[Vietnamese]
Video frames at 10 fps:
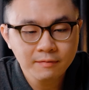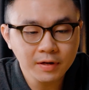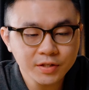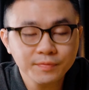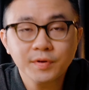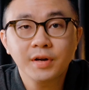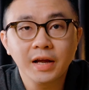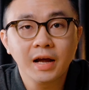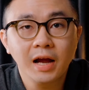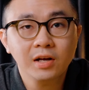Vậy thì trong video
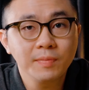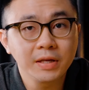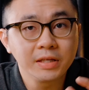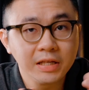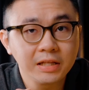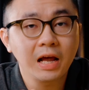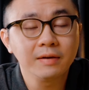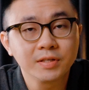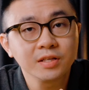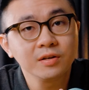này hãy cùng mình nhìn
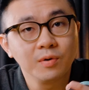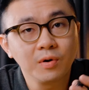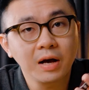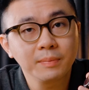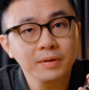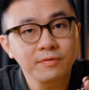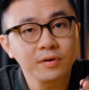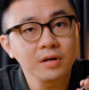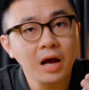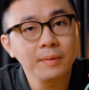lại về chiếc đồng hồ Garmin
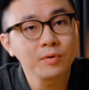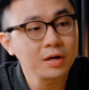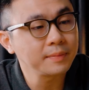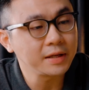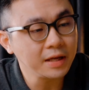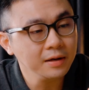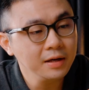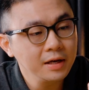Forerunner 245 này nhé